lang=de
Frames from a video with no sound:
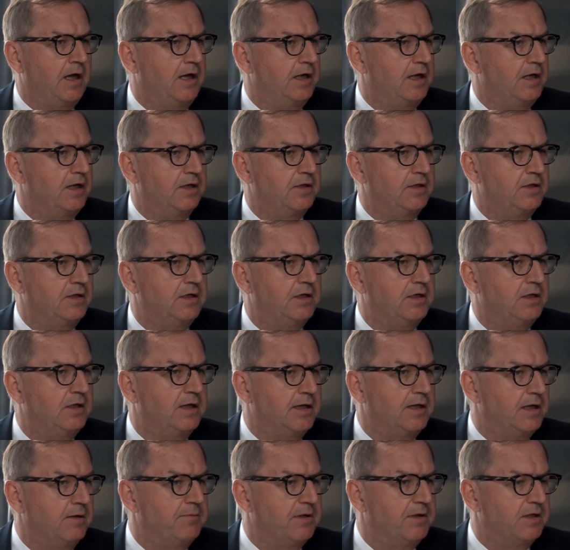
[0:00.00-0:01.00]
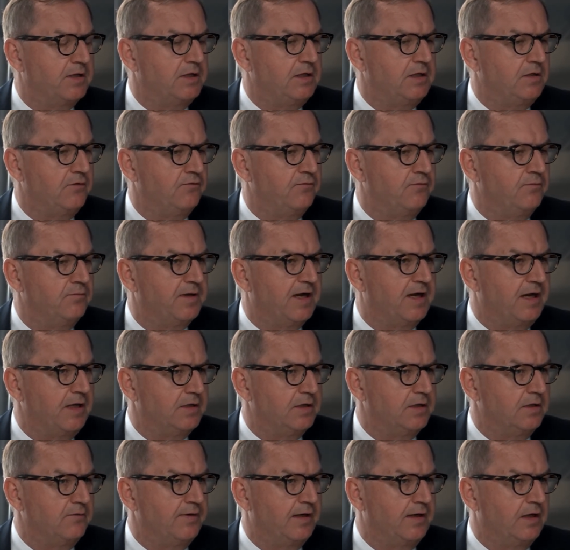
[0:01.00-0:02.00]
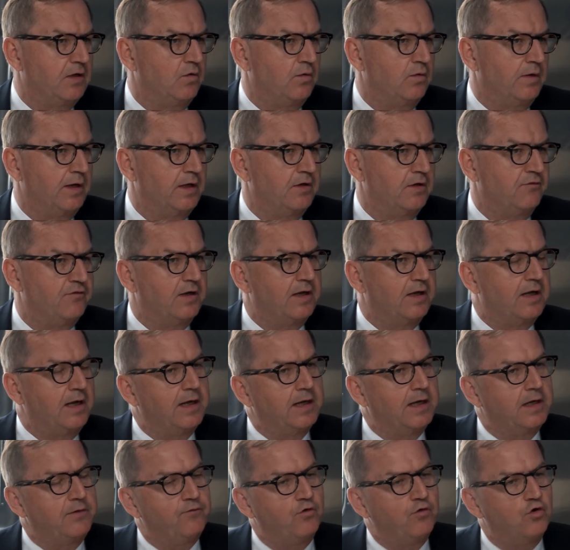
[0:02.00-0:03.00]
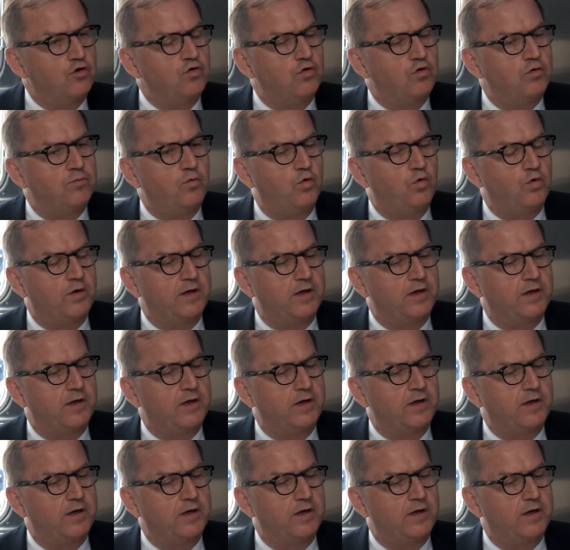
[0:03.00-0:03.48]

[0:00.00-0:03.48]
angesichts ja der massiven Preisentwicklungen der vergangenen Wochen und